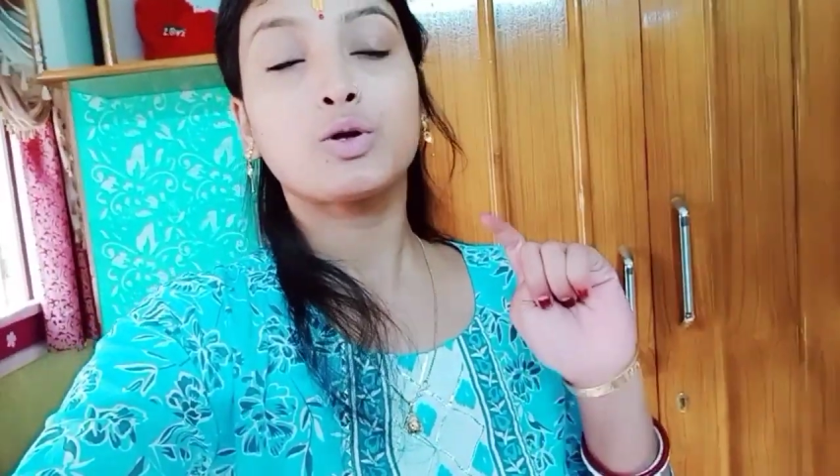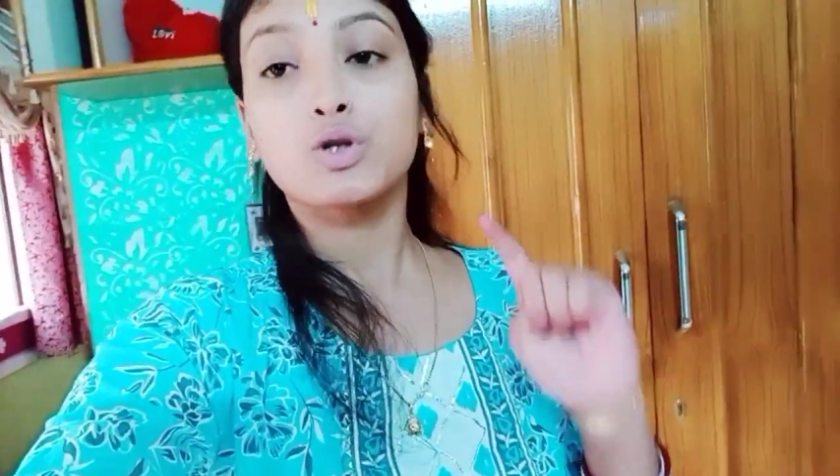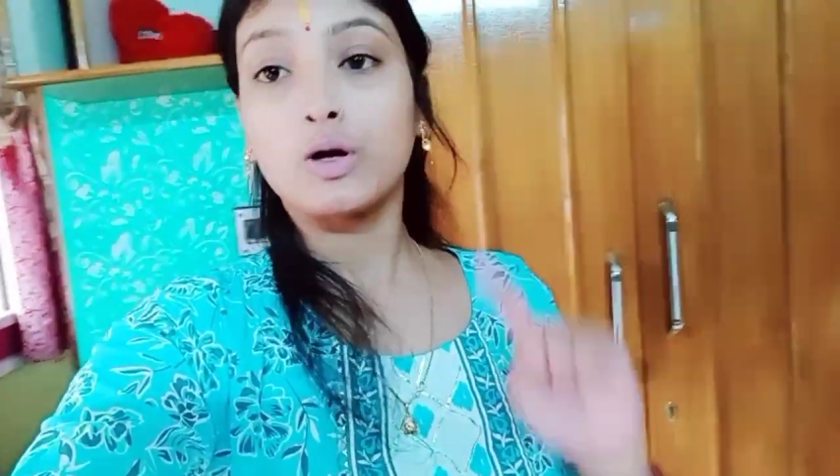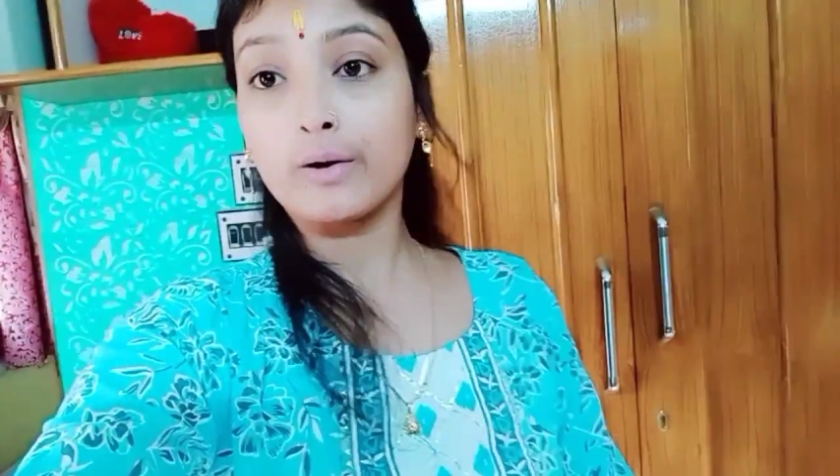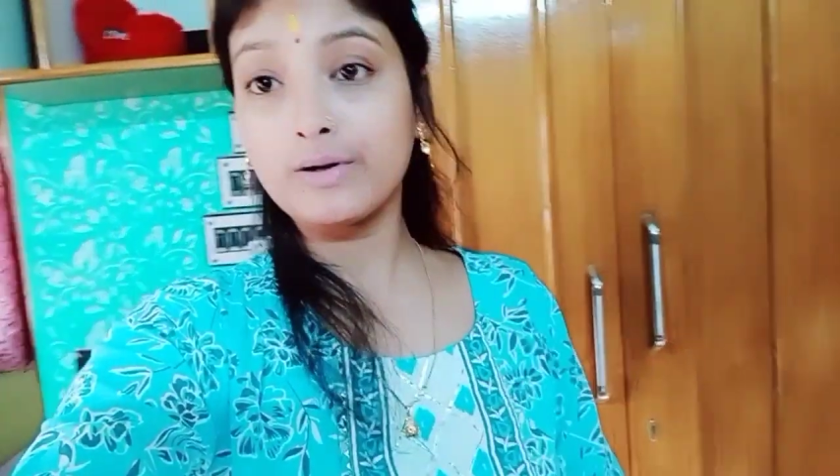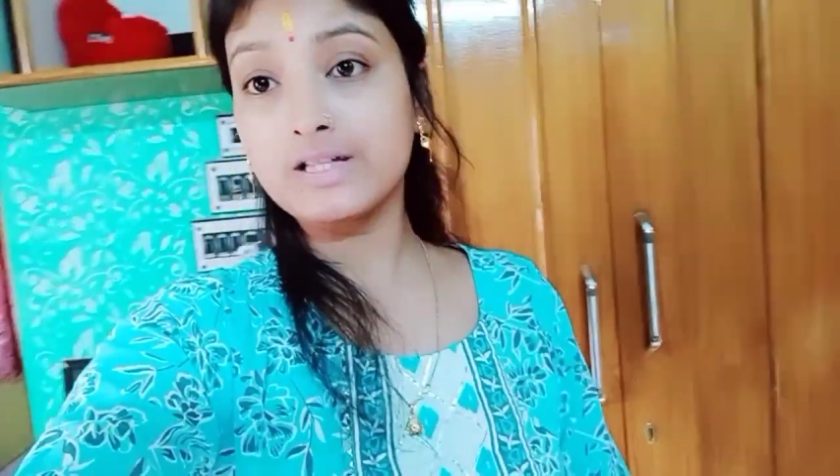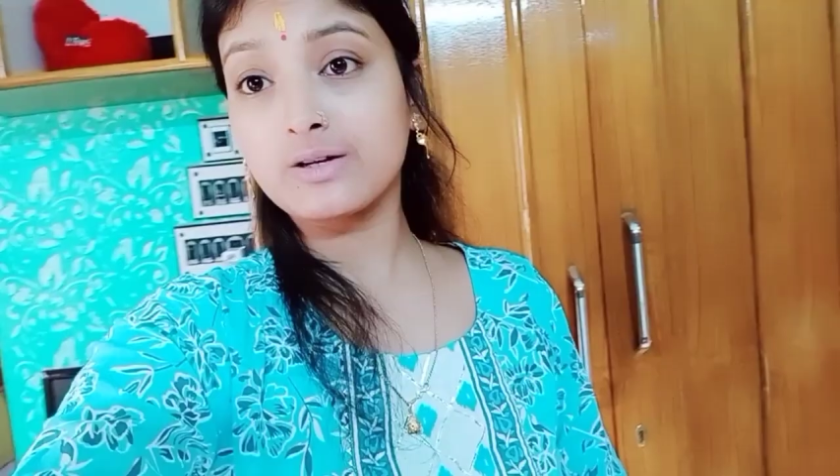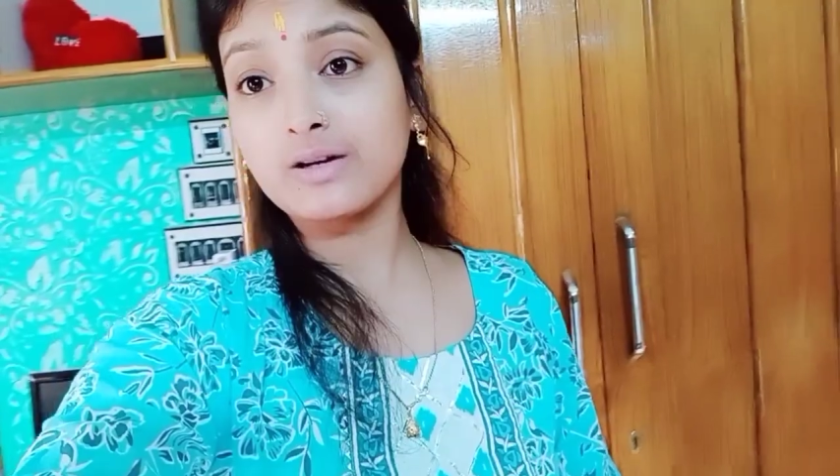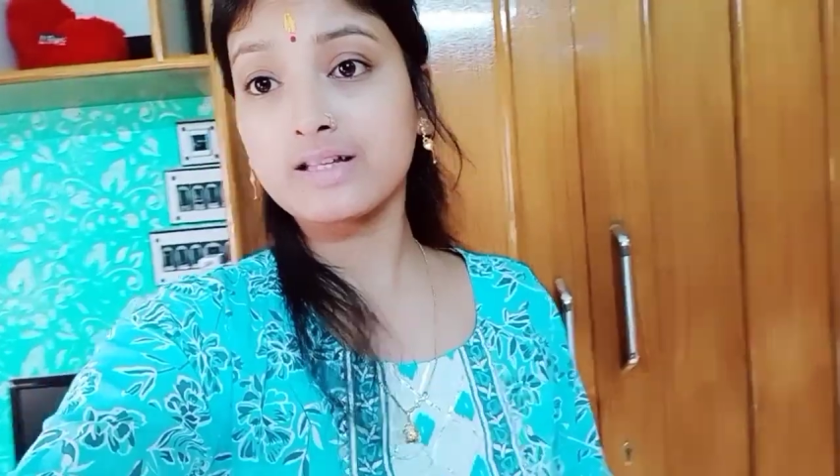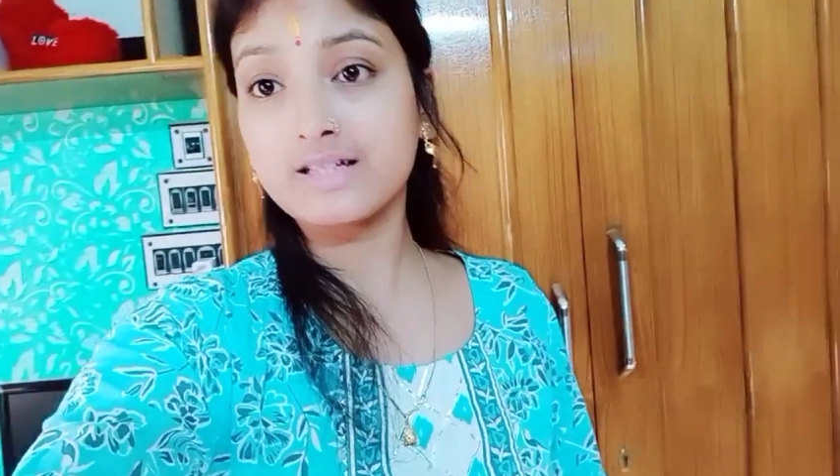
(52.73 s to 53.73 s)
তো চলো এখন
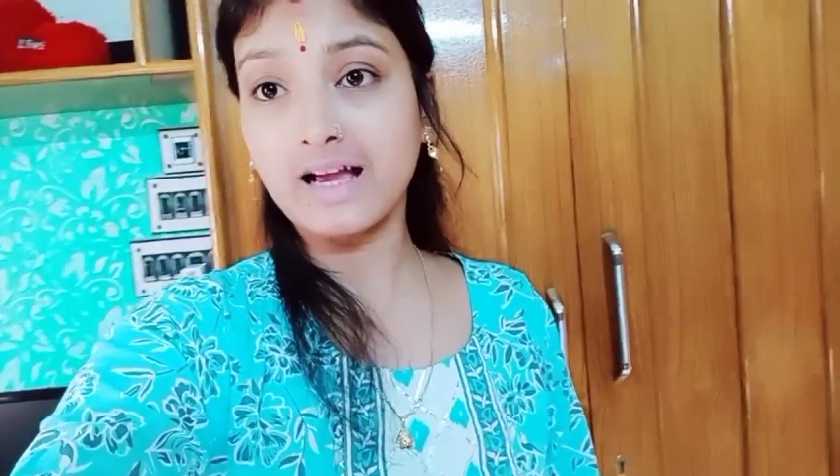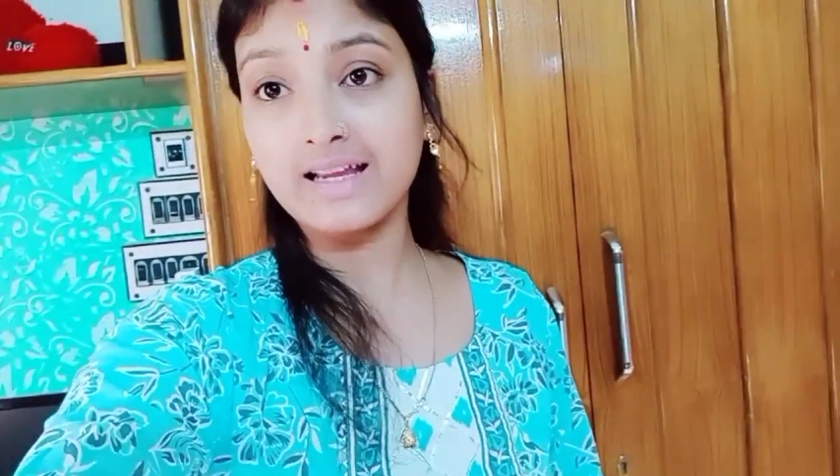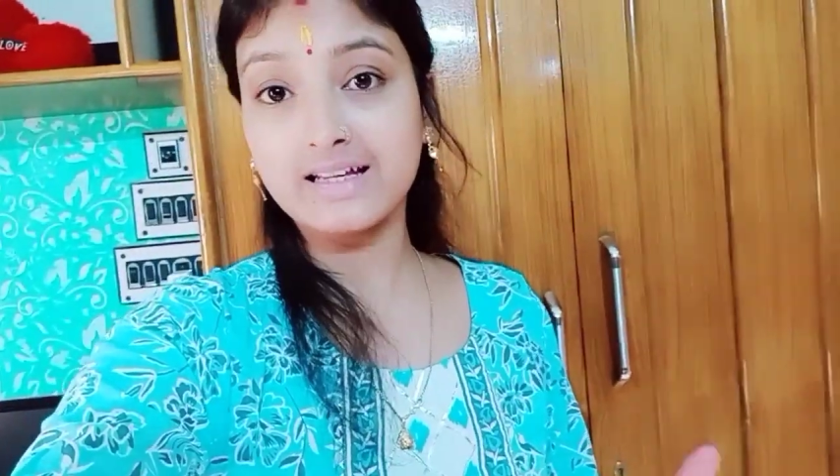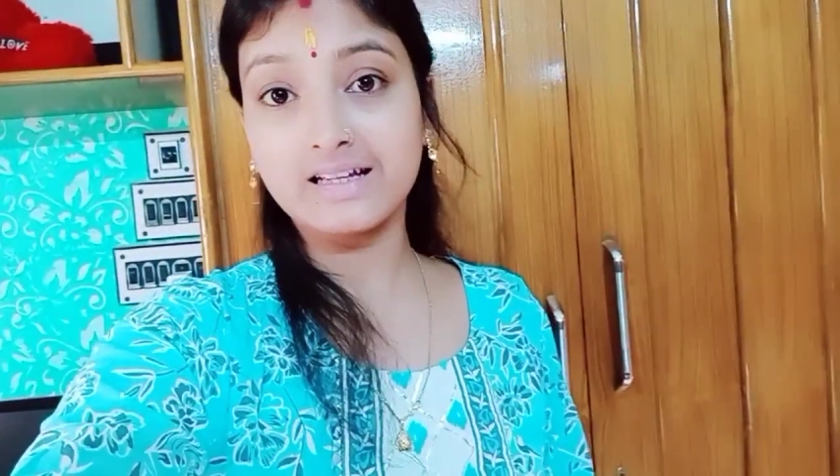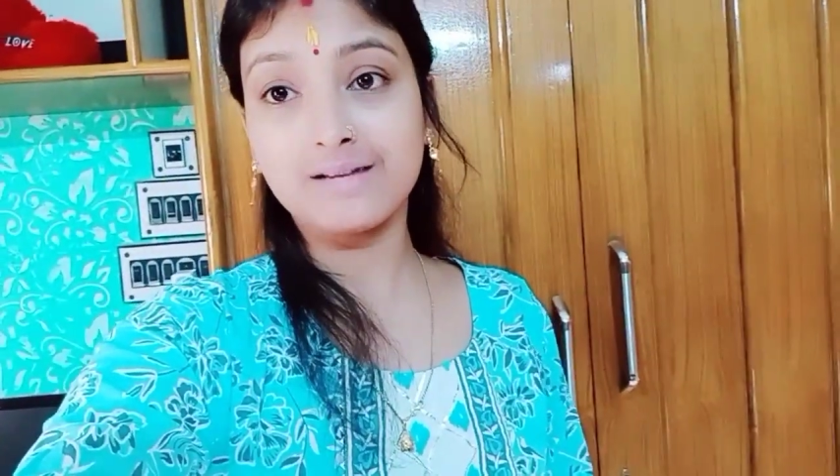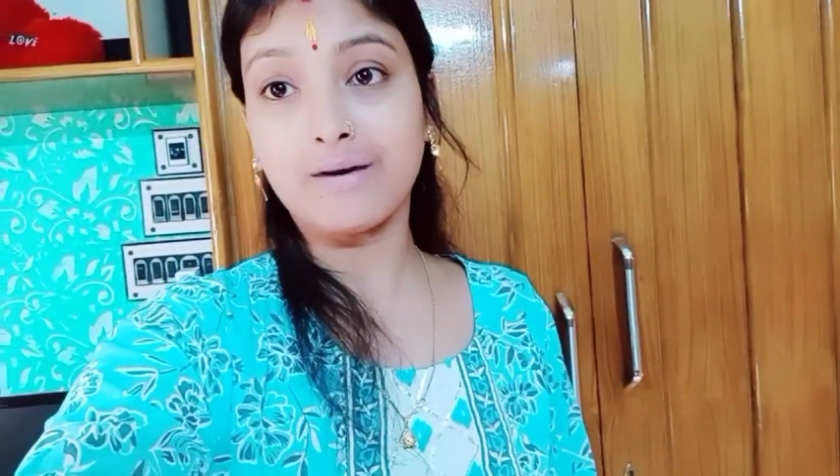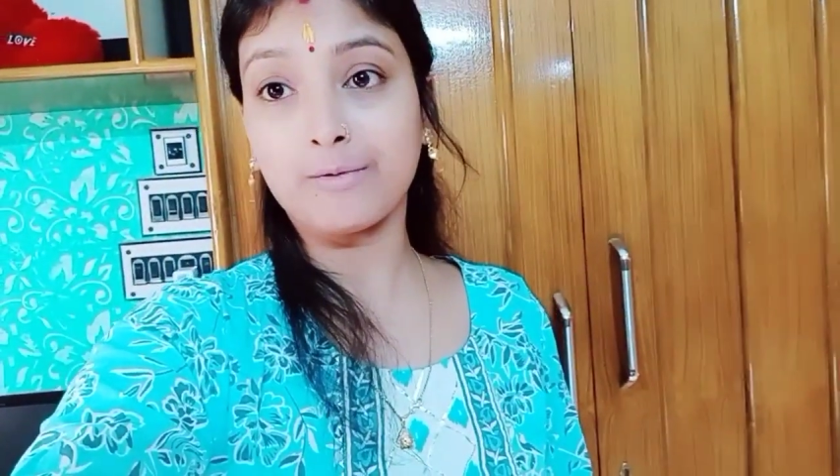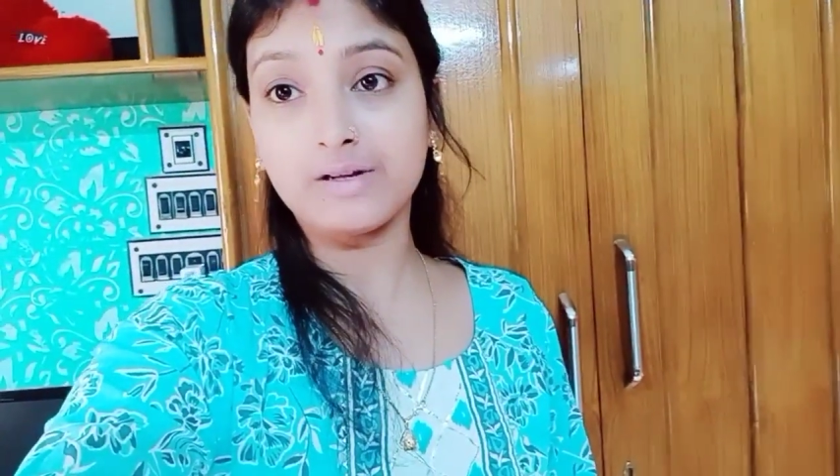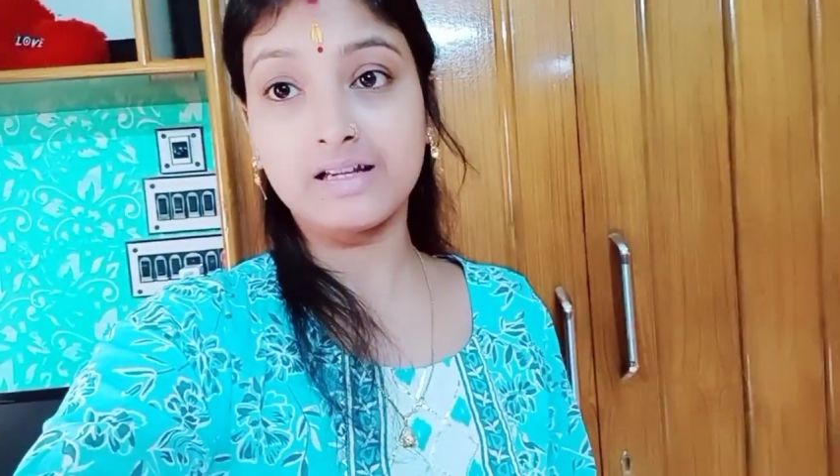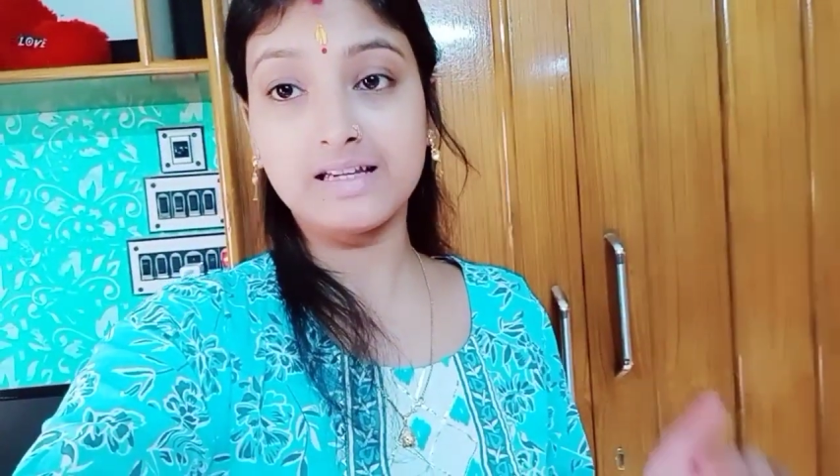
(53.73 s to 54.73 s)
নিচের ঘরে যাই গিয়ে দেখি
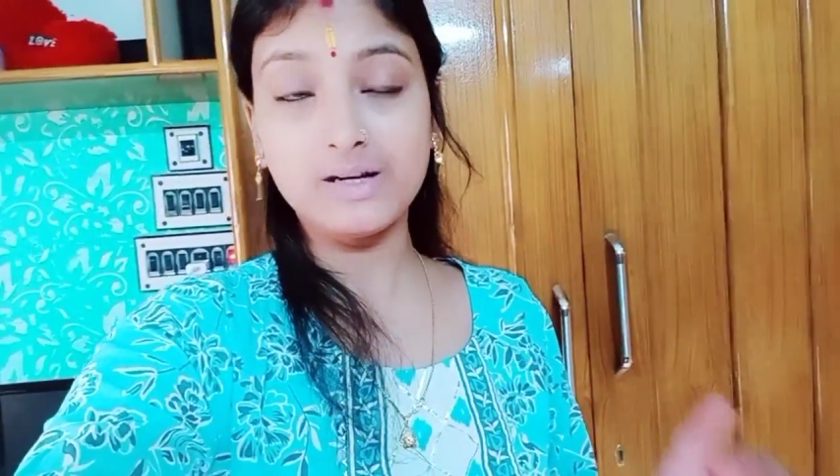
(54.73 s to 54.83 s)
মামনি